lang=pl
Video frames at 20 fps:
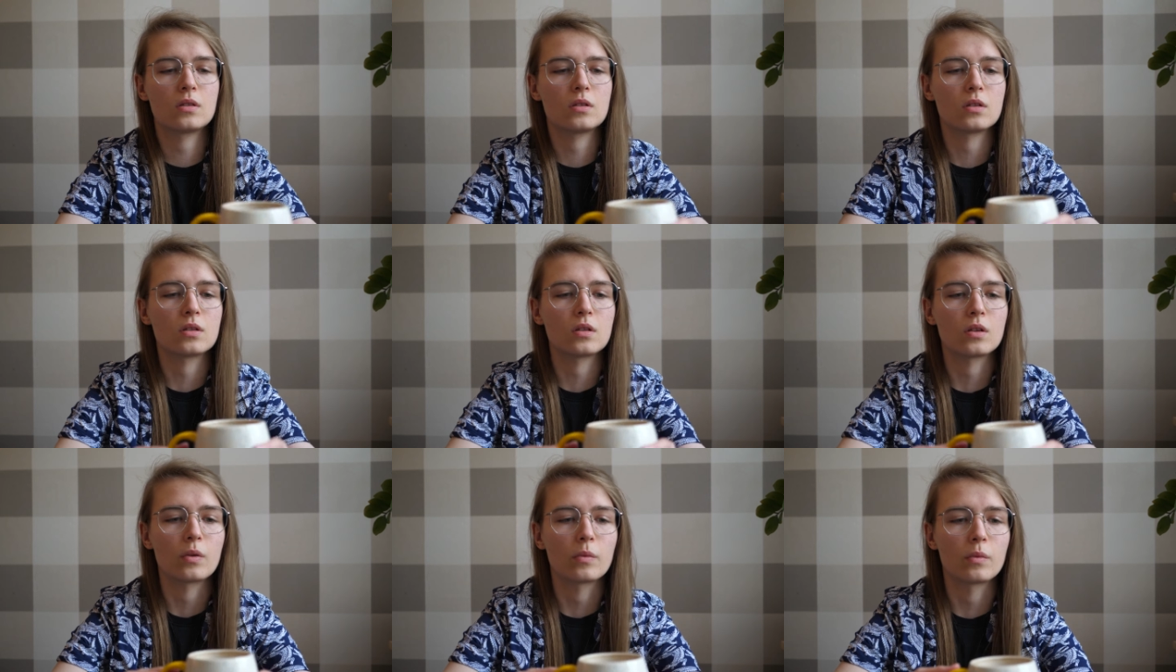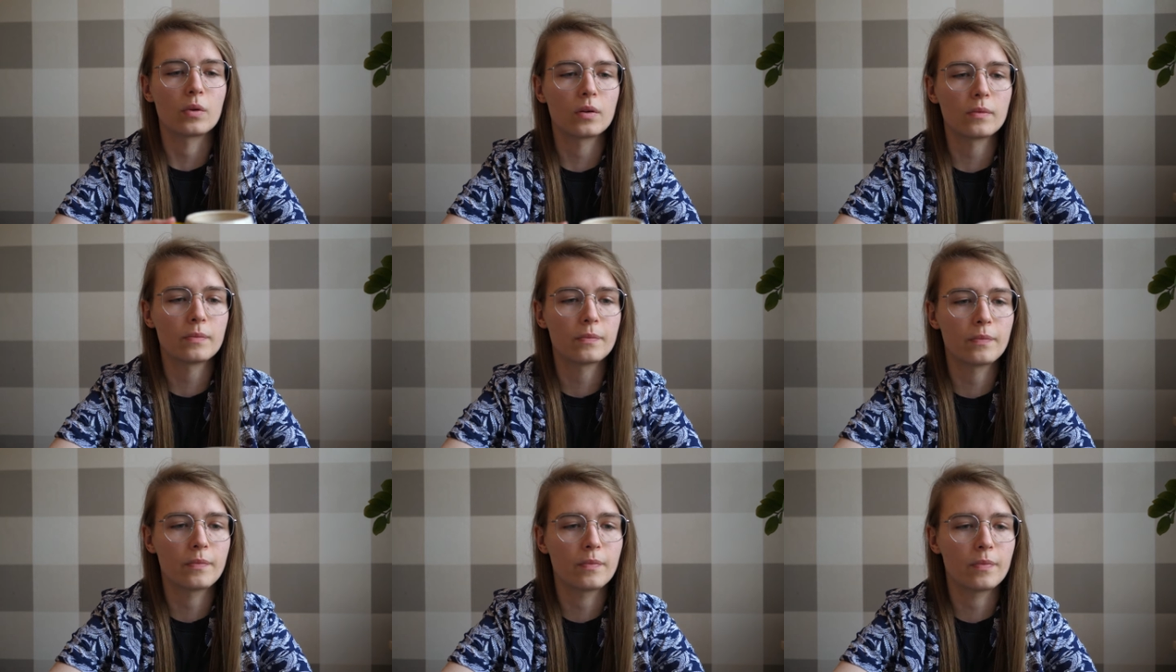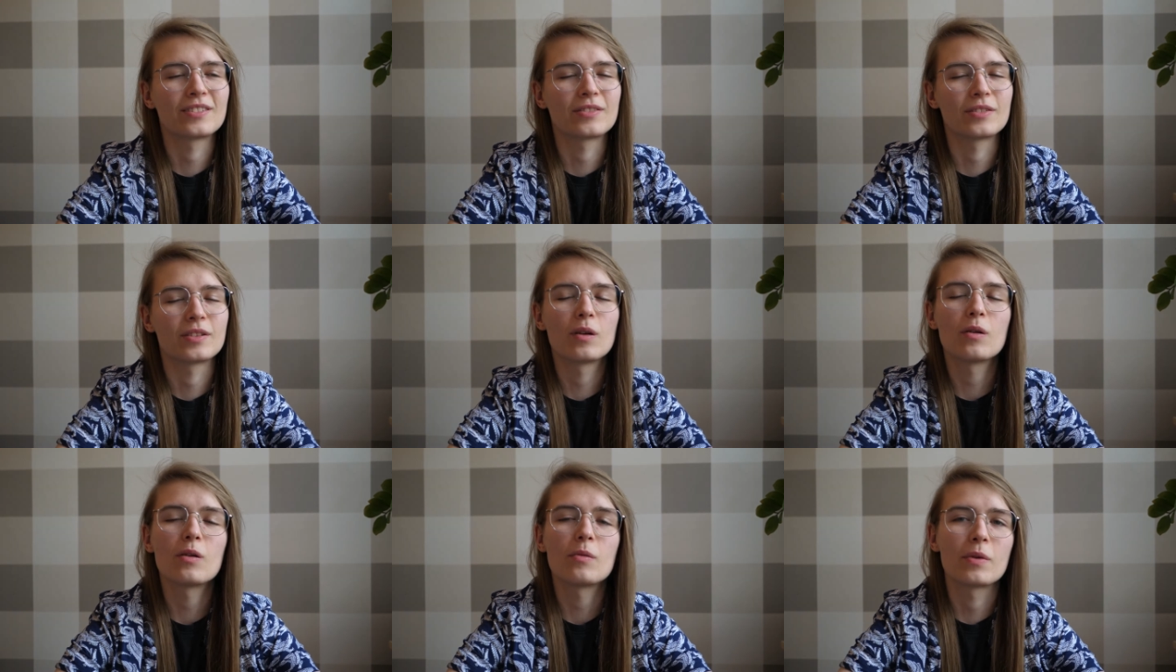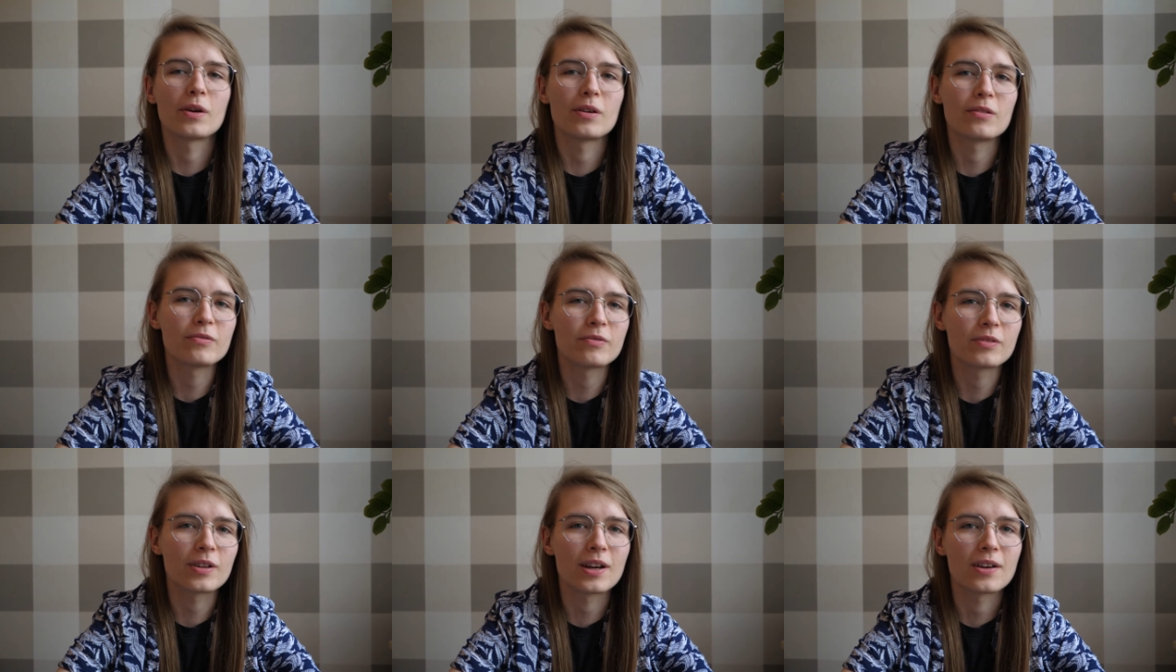Dzień dobry. domu
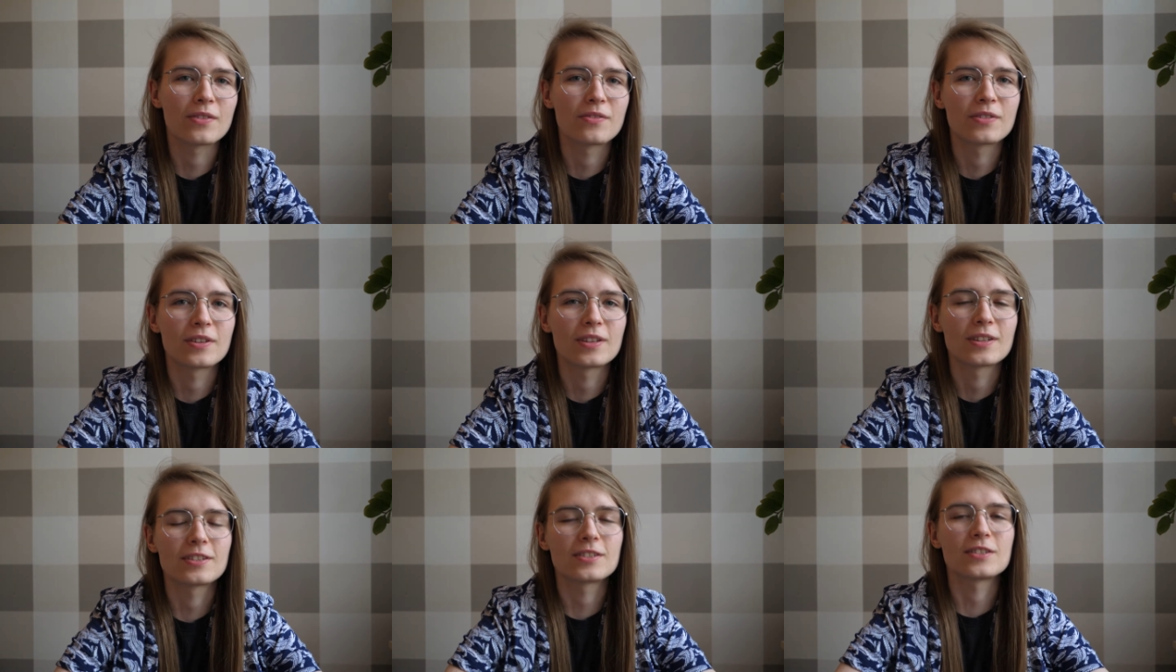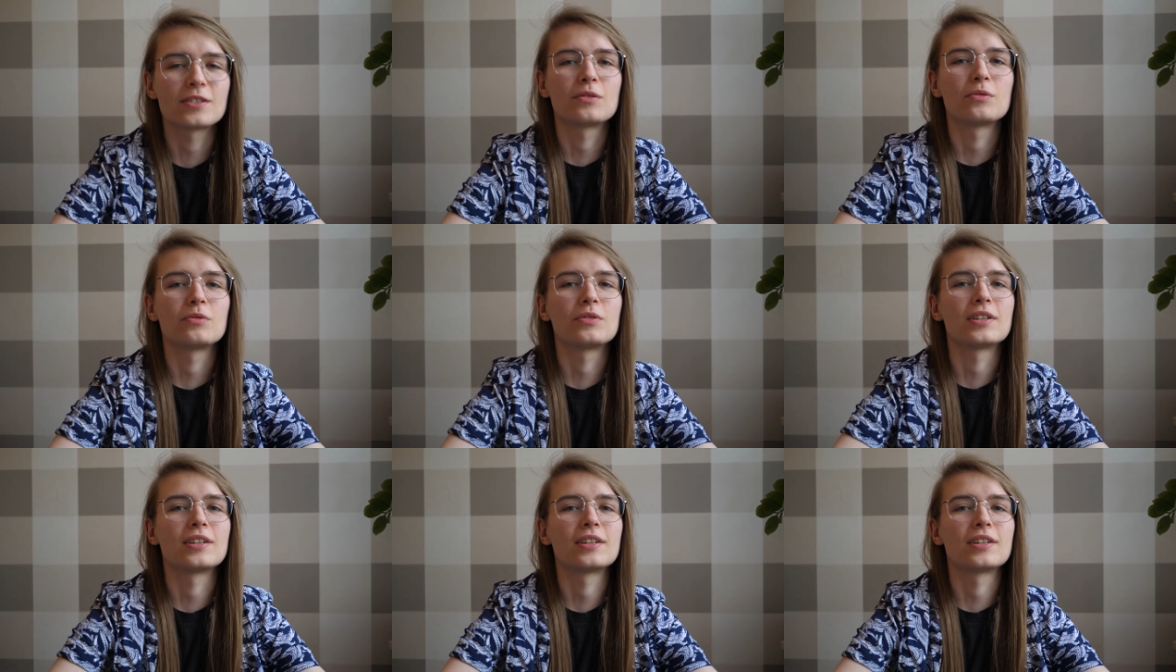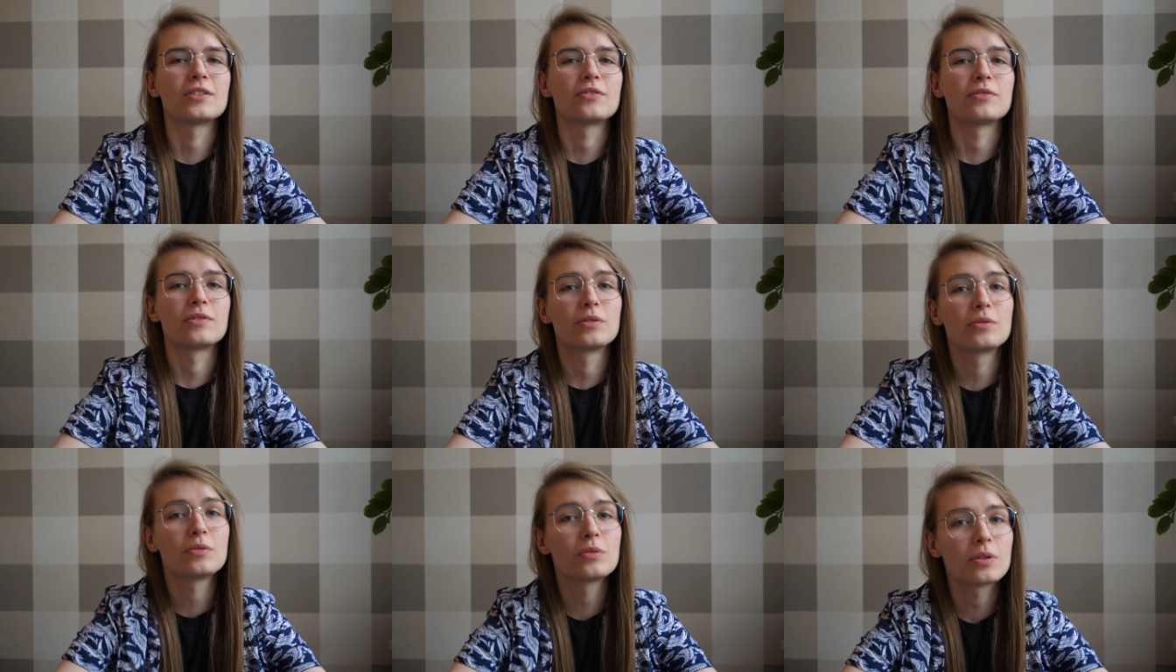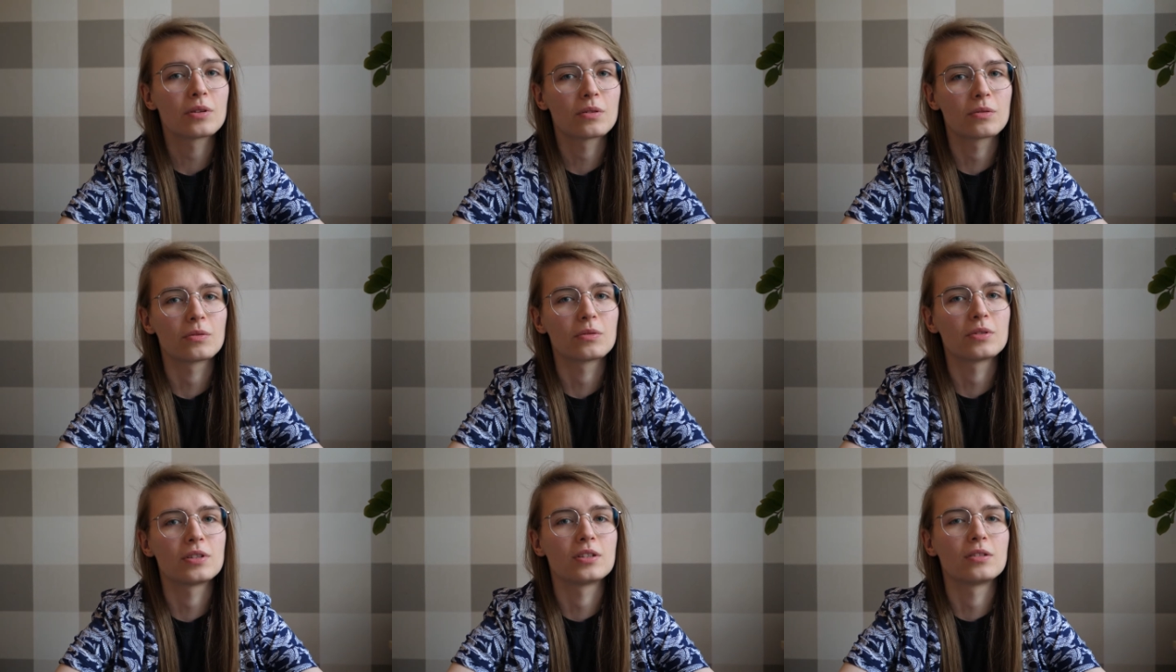majówka, więc ludzie
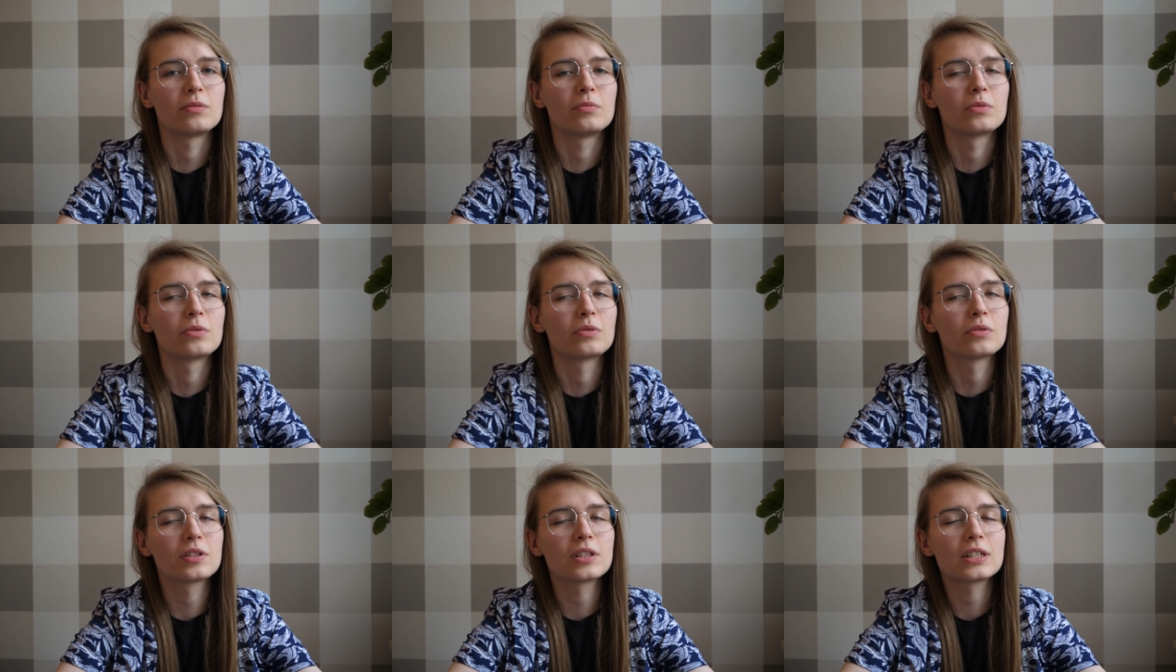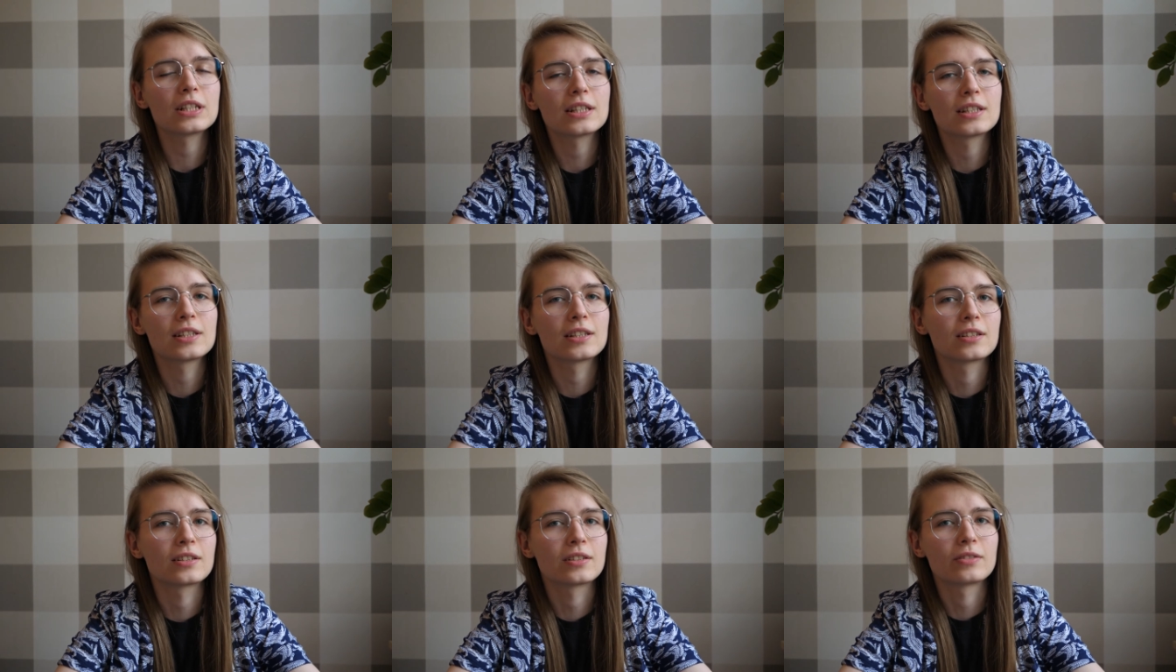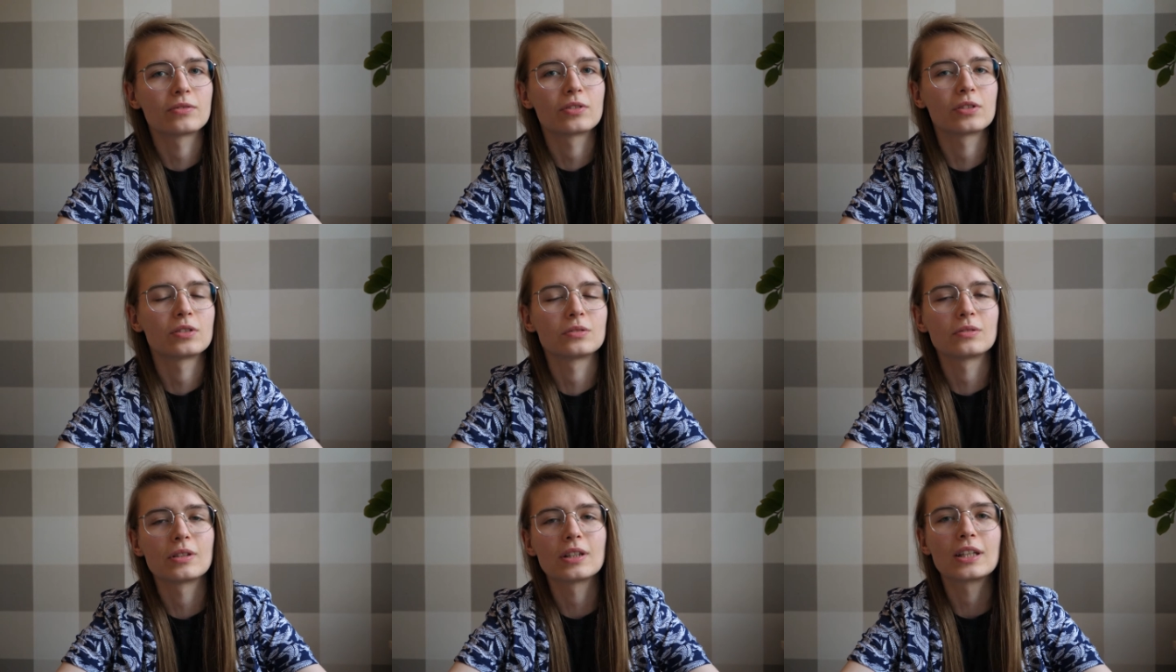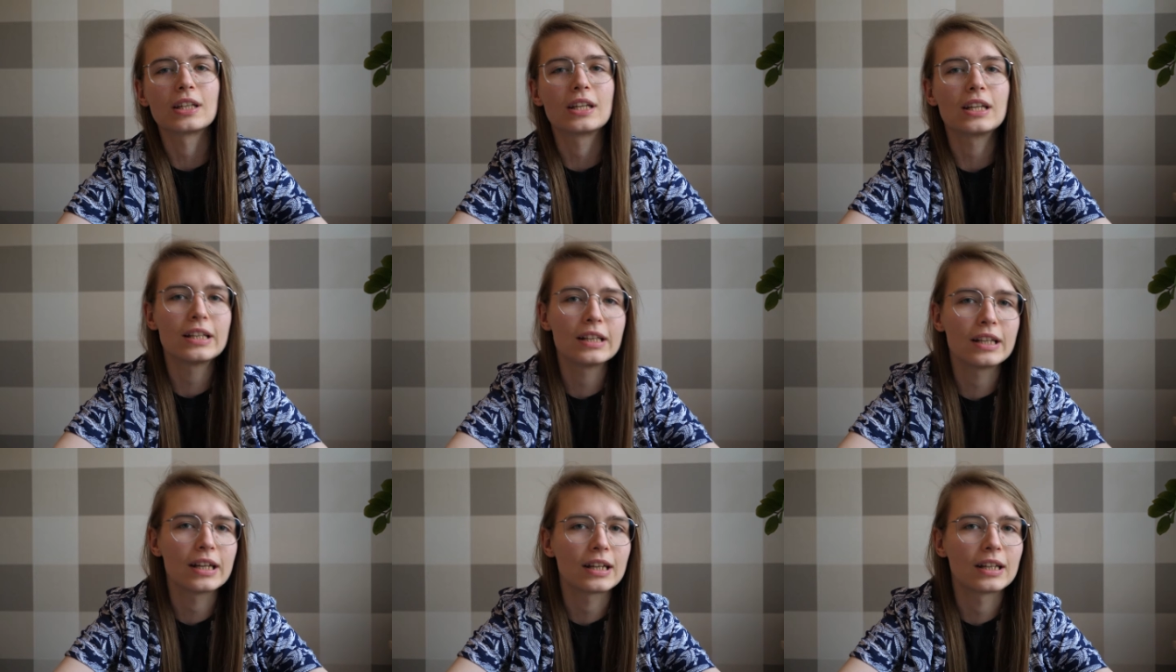świętują, ludzie robią różne rzeczy, wychodzą na
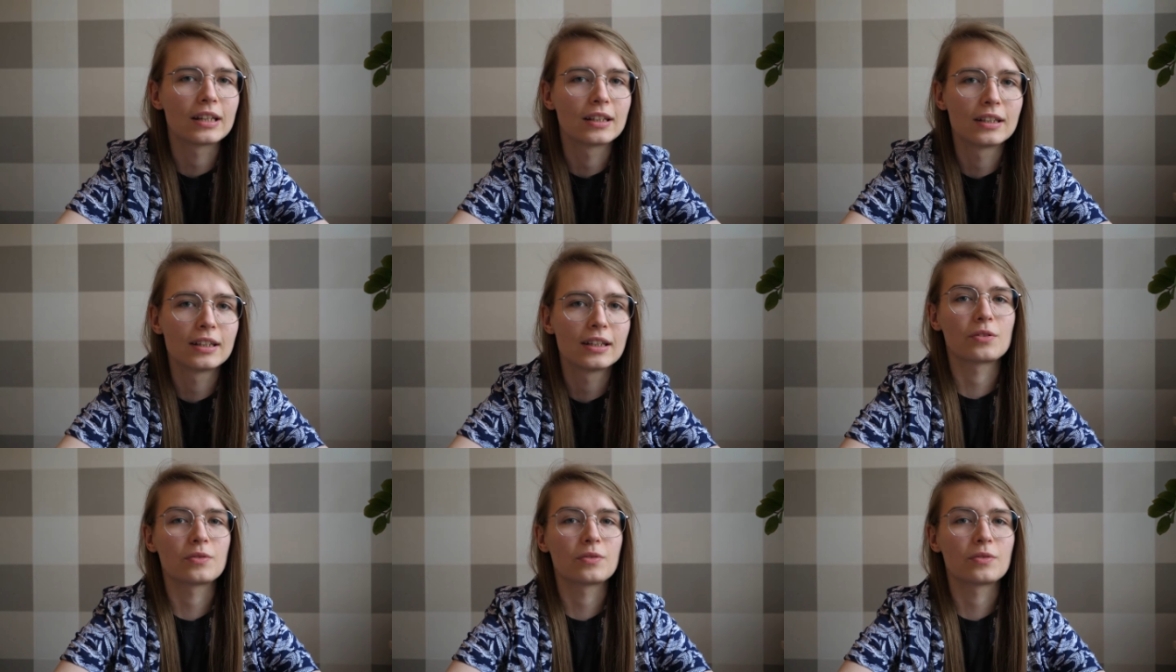grilla.